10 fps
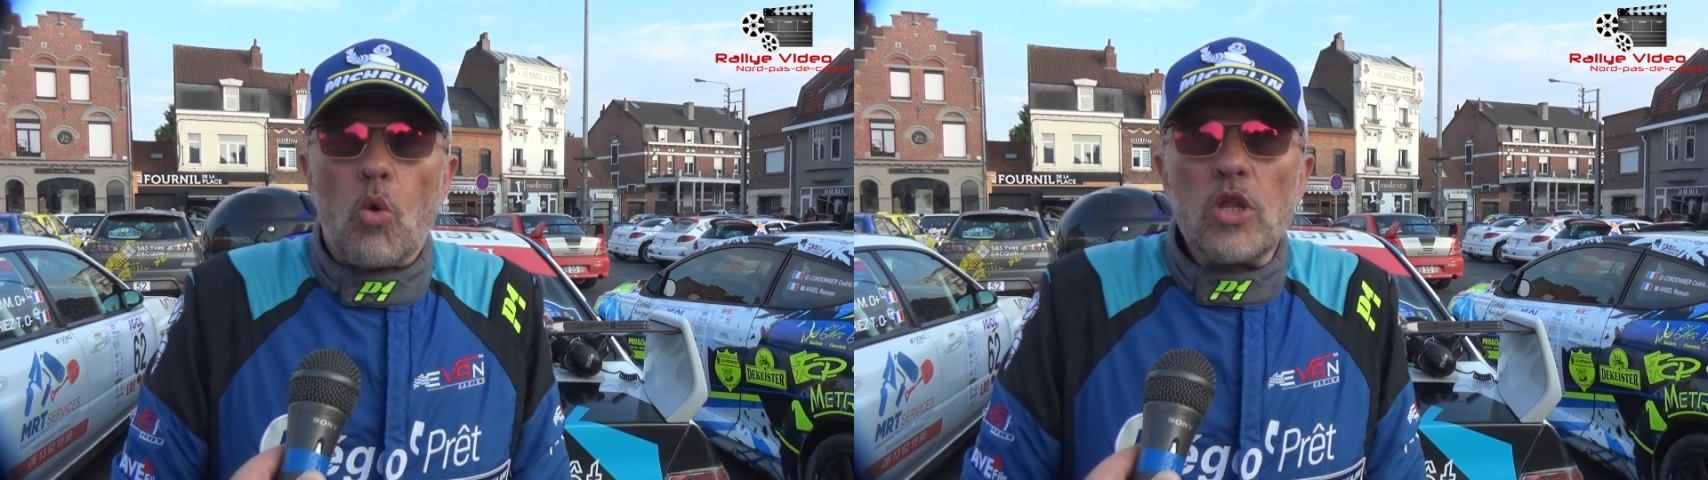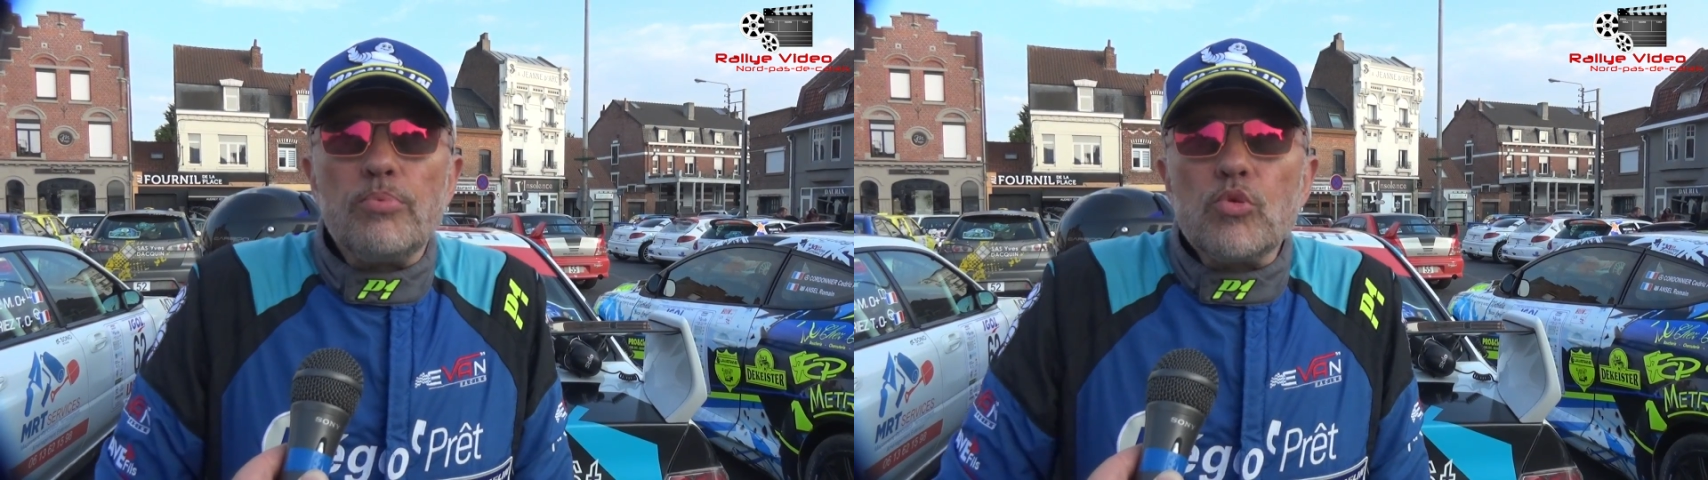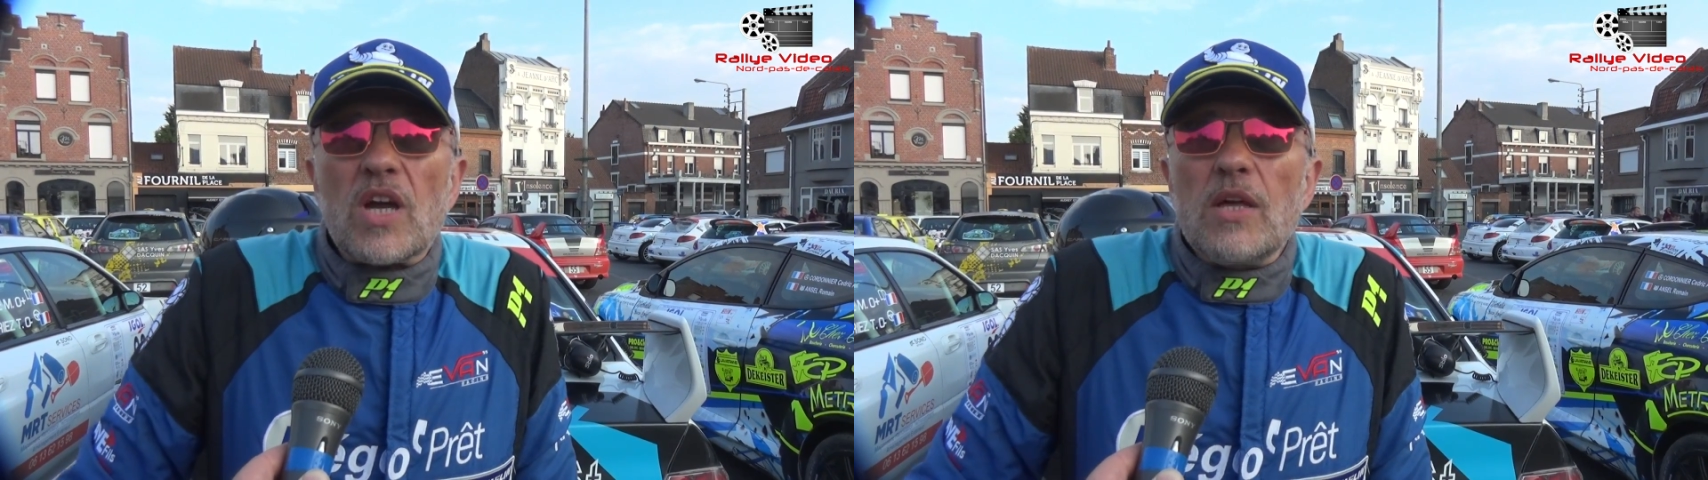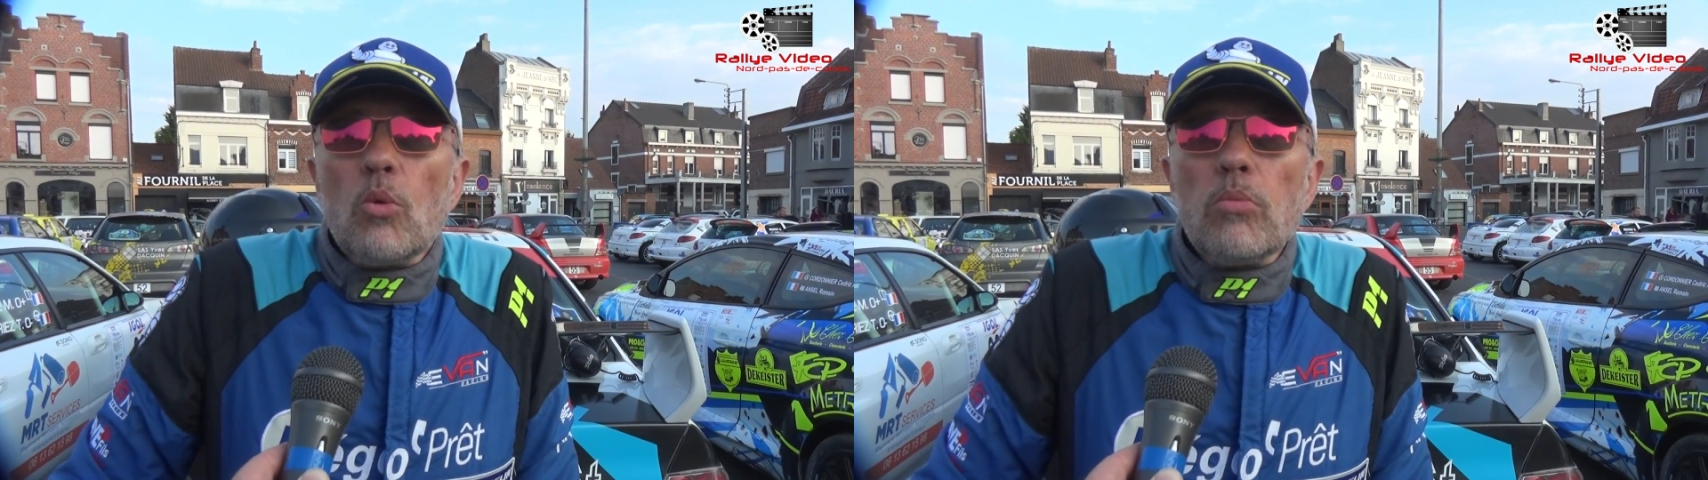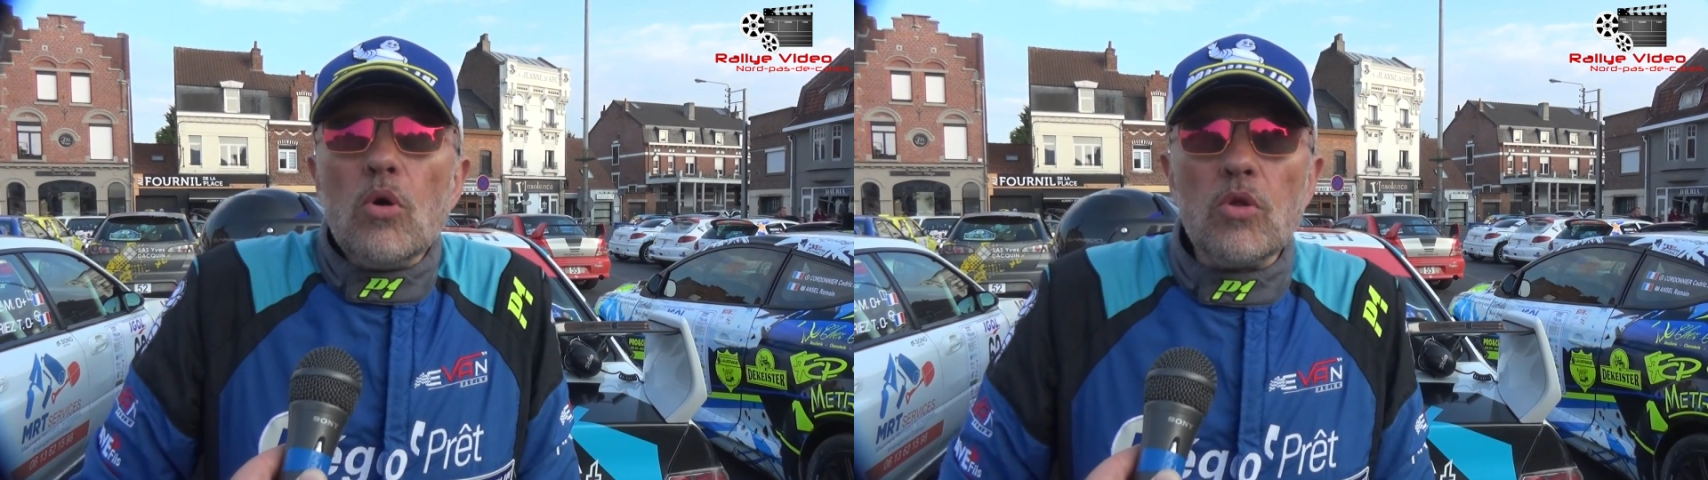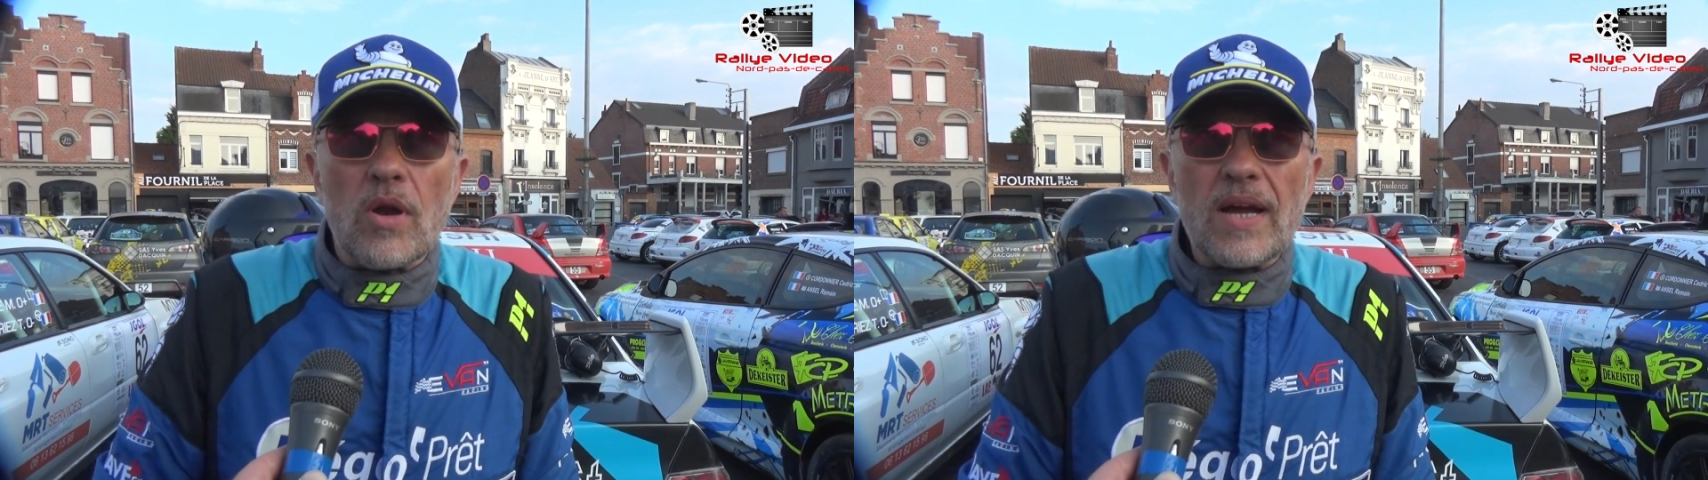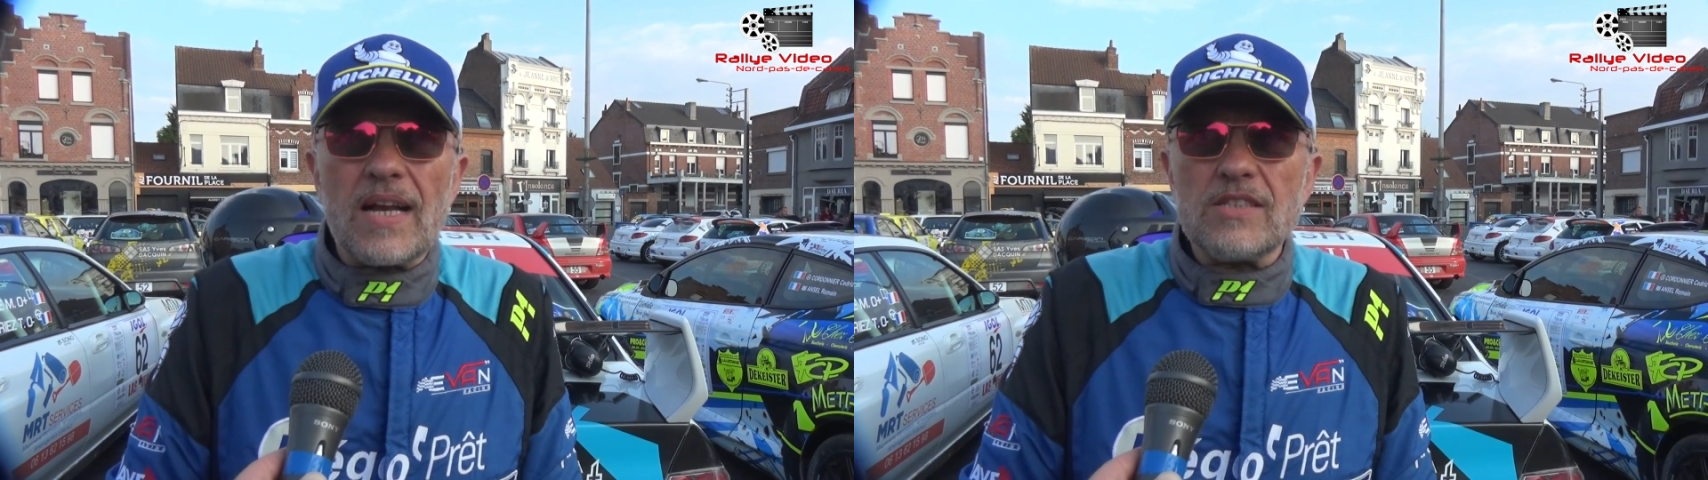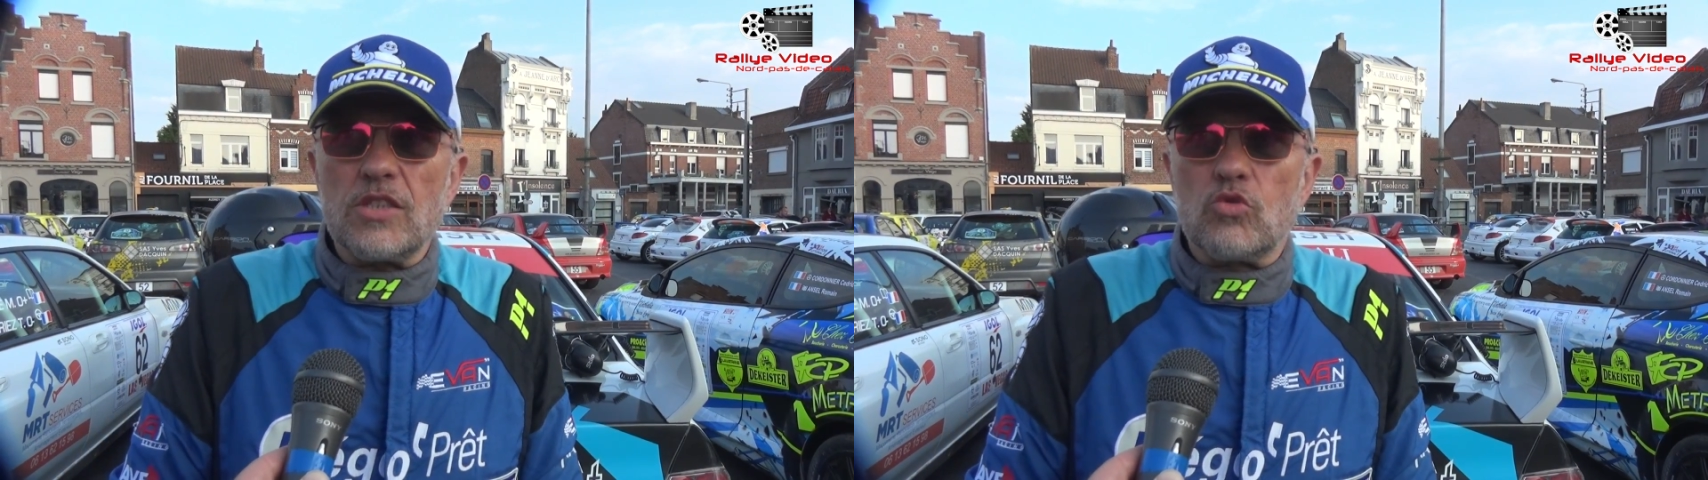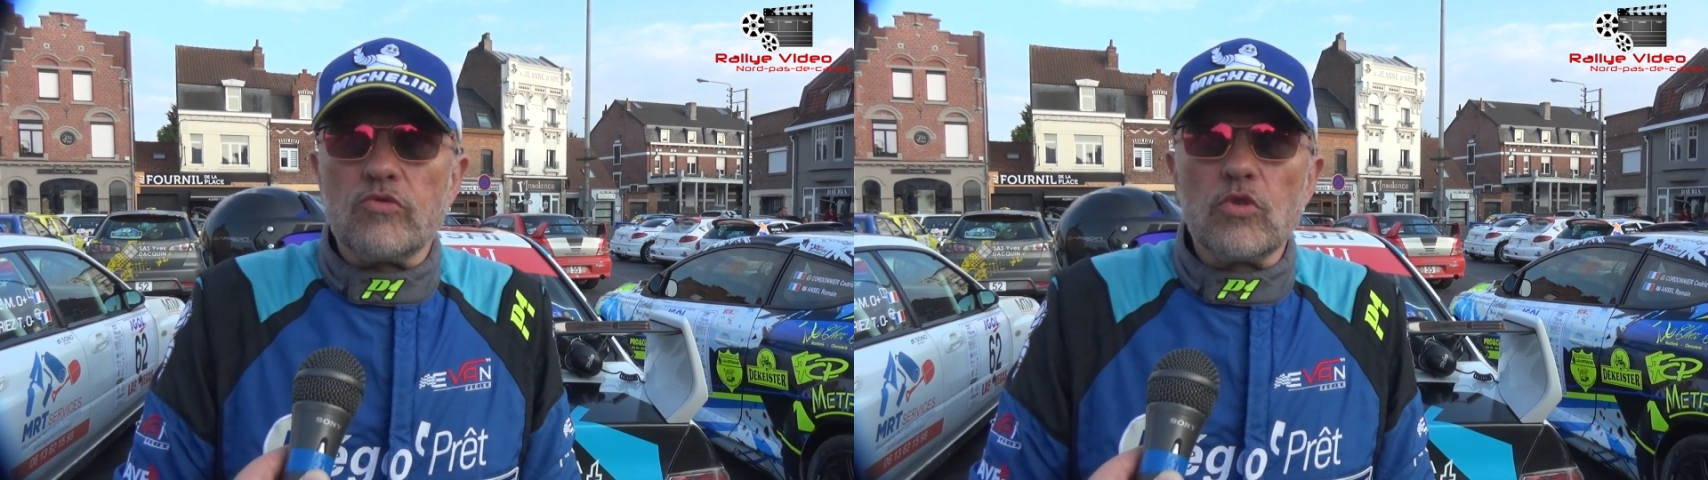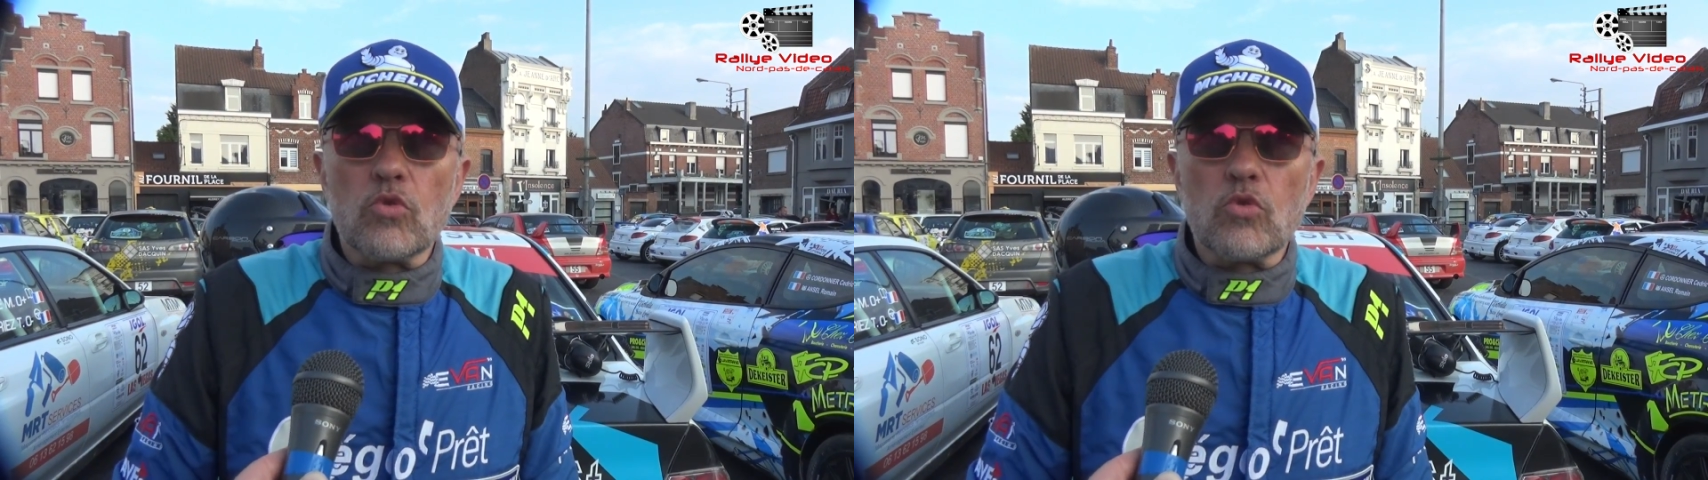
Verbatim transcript: On n'est plus très nombreux dans la classe, si tu veux,